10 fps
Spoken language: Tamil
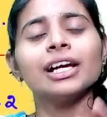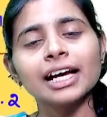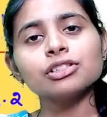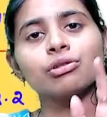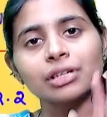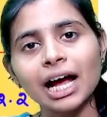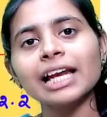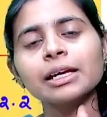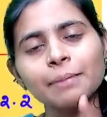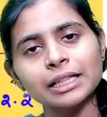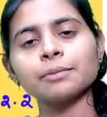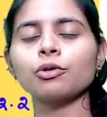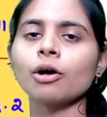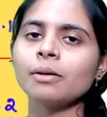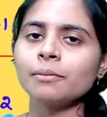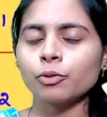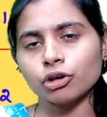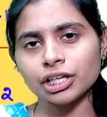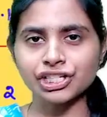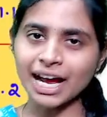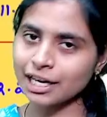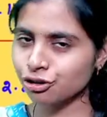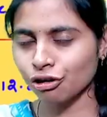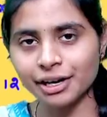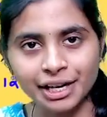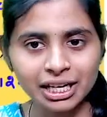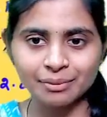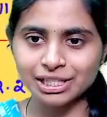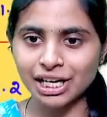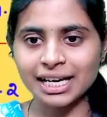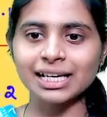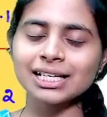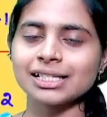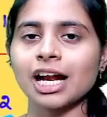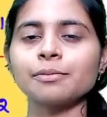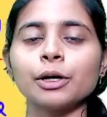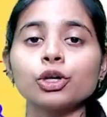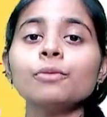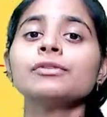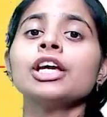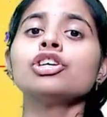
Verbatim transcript: ப்ளீஸ் ஒரு நாளைக்கு பத்து ப்ராப்ளம் போடுற சேலஞ்ச் ஆல்ரெடி நம்ம சேனலில் ஸ்டார்ட் பண்ணிட்டோம்